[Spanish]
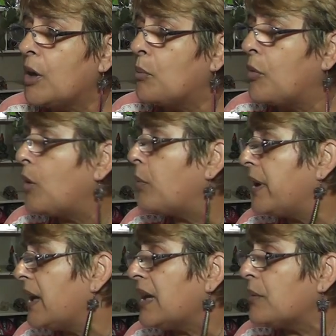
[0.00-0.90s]
vos
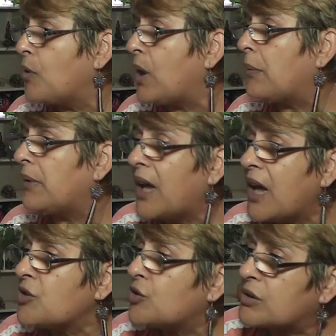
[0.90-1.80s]
ves, vos
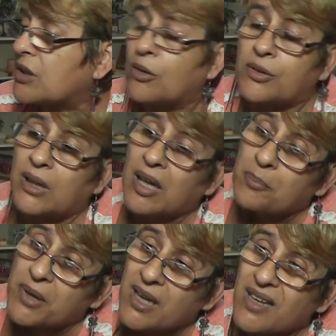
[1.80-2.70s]
hablás, yo recorro las
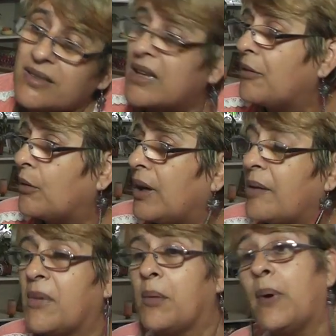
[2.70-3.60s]
piezas, hablo con las
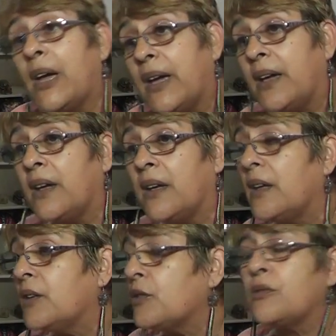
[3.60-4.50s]
mamás,
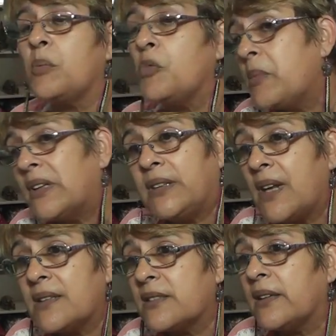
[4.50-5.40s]
yo soy muy metida
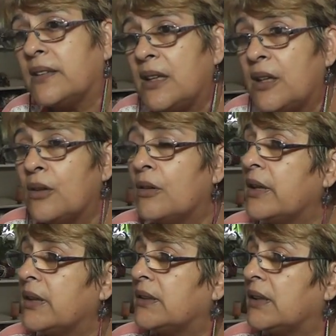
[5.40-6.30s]
en ese sentido,
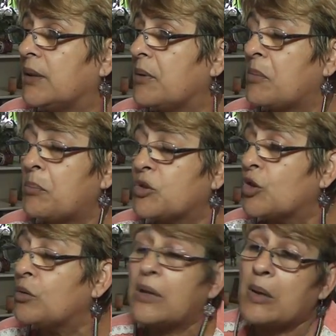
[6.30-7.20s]
este,
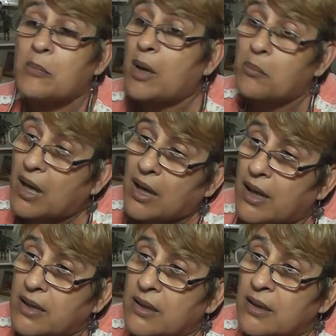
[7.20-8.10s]
soy una mamá más
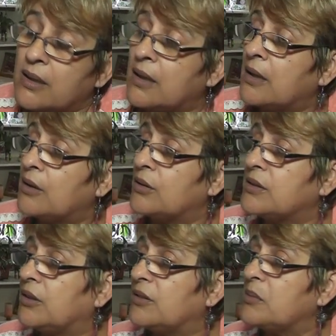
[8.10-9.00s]
ahí, ¿no es
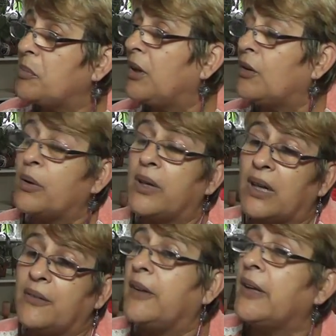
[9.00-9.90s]
cierto? Yo siempre digo, bueno,
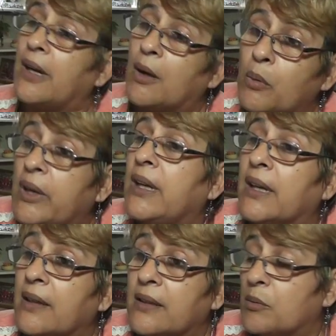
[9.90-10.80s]
acá viene la
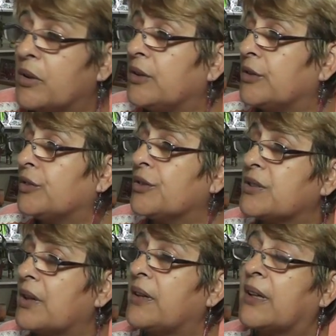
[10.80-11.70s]
abuela, y bueno,
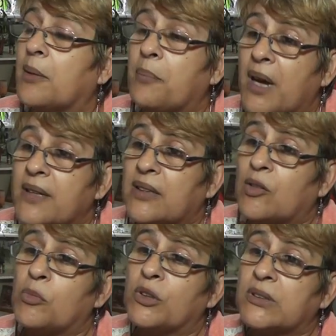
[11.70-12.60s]
entonces a ver qué pasa,
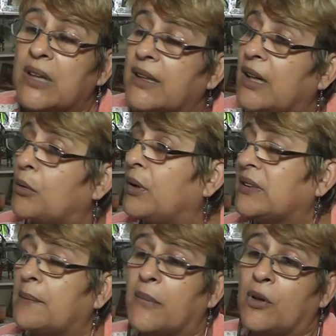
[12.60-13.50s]
cómo están, algunas
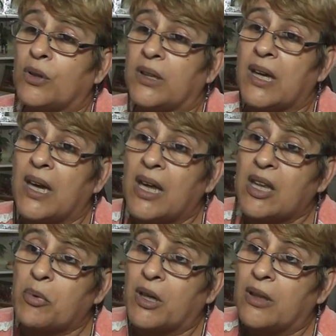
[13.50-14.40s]
están
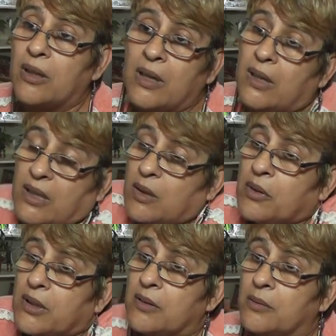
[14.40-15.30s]
bajoneadas, porque, y
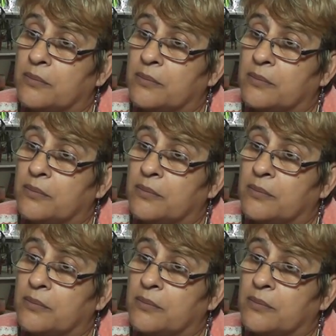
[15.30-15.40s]
bueno.